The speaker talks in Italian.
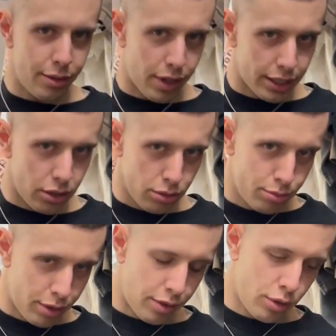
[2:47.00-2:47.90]
fatelo
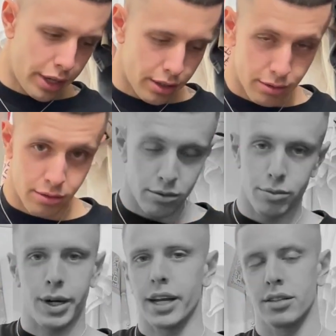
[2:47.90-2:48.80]
per favore,
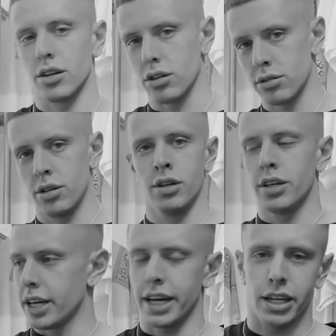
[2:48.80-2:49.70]
perché sennò
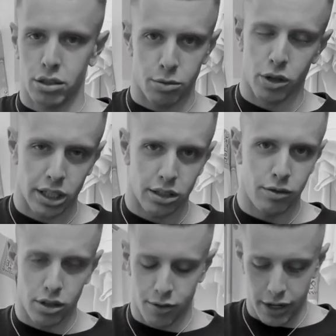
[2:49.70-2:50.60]
cazzo
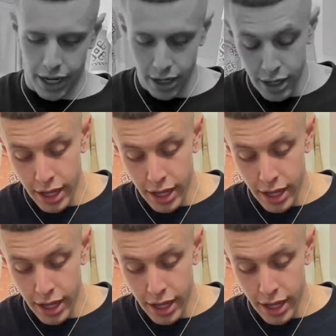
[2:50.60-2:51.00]
ricordatevi da fare.